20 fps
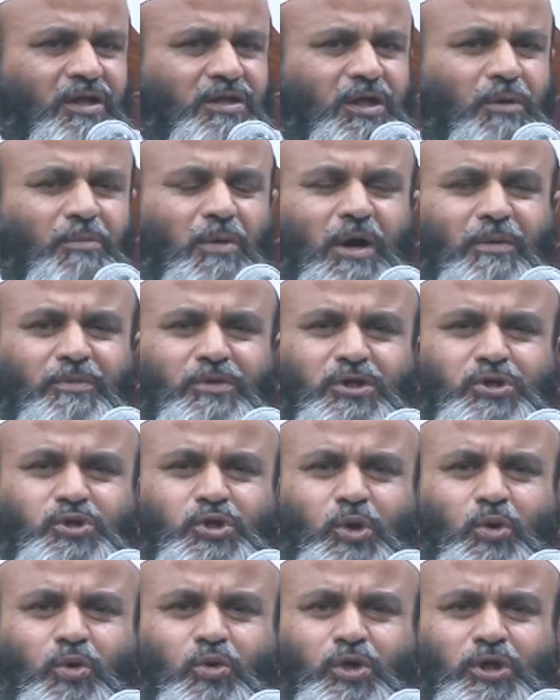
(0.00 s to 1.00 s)
तमाम ये
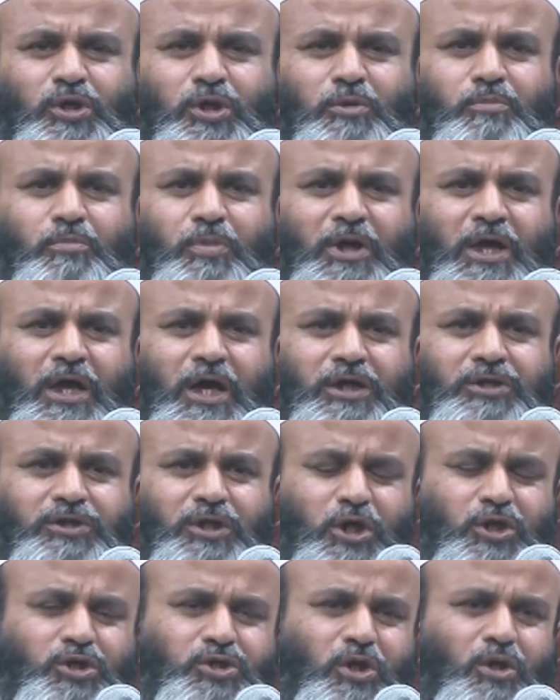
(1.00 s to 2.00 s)
सिक्योरिटी ये बड़े
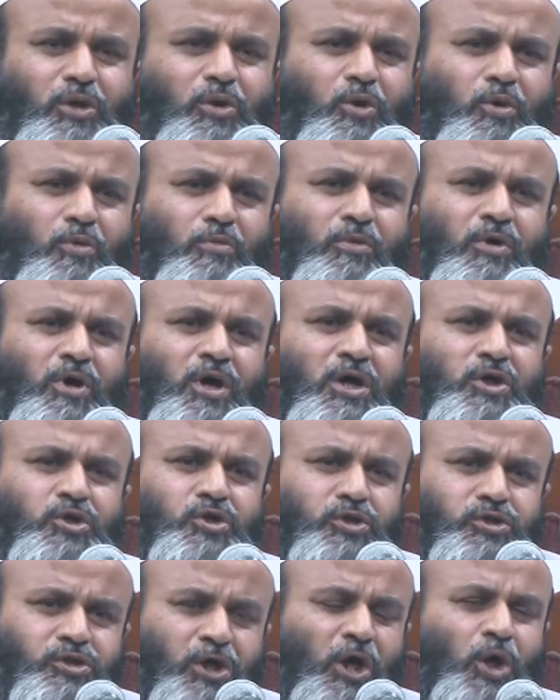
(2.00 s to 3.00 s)
दर्जनों
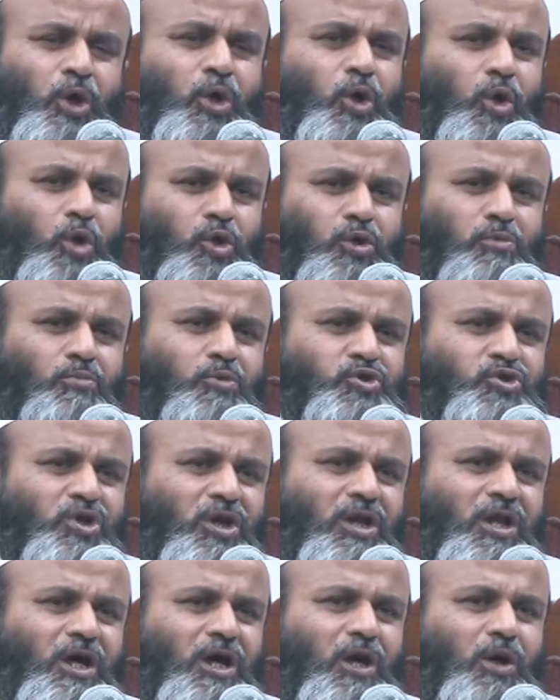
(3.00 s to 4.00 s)
सैकड़ों जो
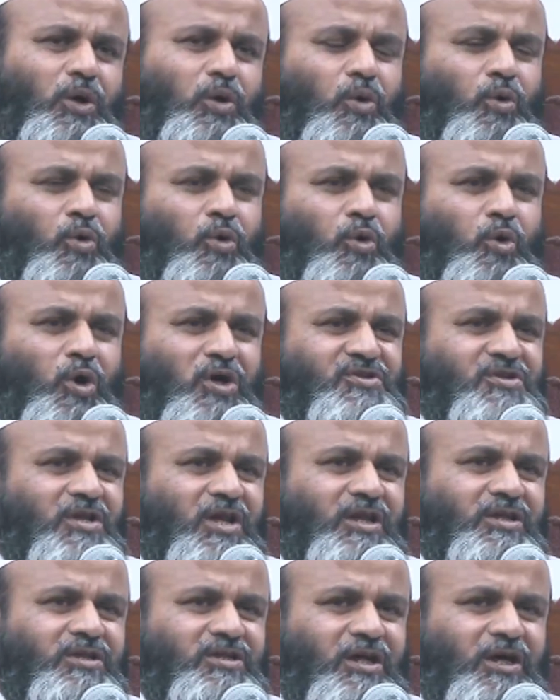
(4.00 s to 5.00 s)
मुसल्ह लोगों को
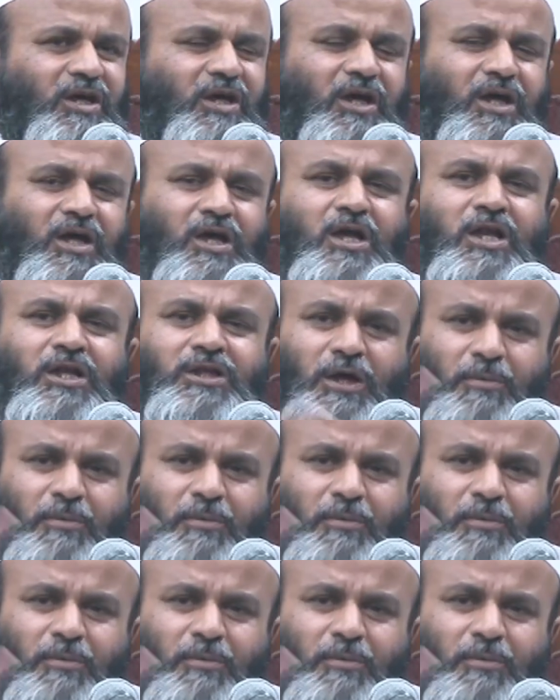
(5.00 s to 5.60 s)
असला दिए गए हैं